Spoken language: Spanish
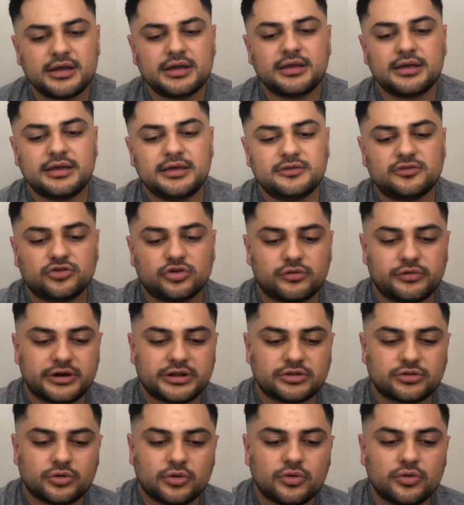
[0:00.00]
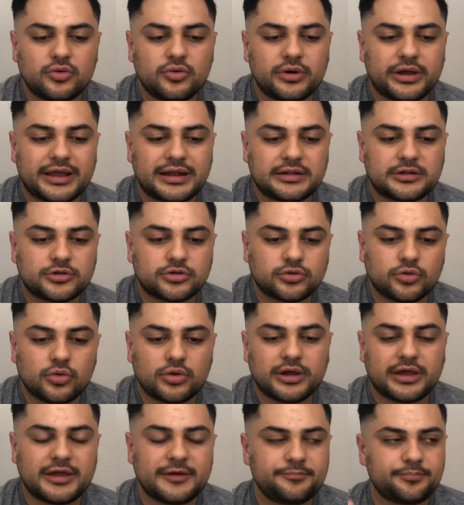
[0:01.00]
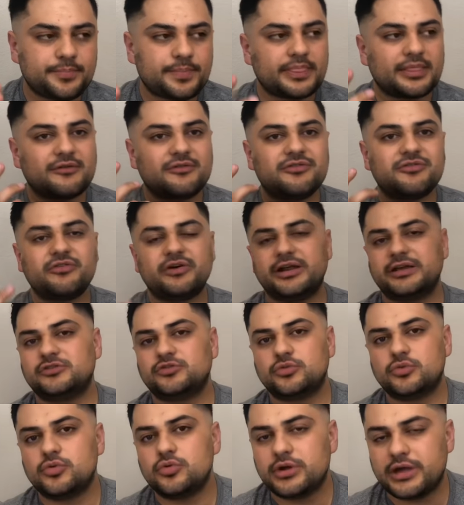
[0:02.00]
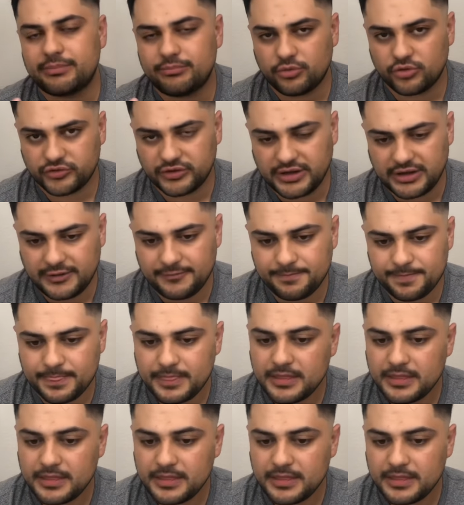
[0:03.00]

y sobre todo el toque fresco que posee.